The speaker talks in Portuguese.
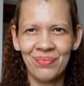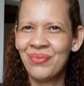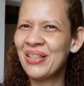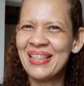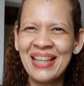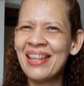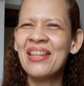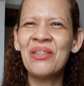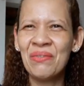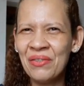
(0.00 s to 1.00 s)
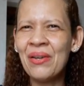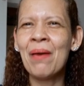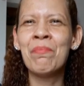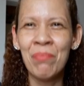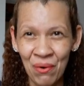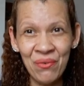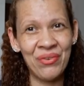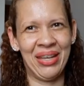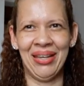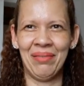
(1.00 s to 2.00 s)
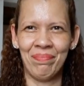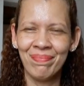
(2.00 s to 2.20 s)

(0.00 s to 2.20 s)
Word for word: Você que não viu, é bom ver.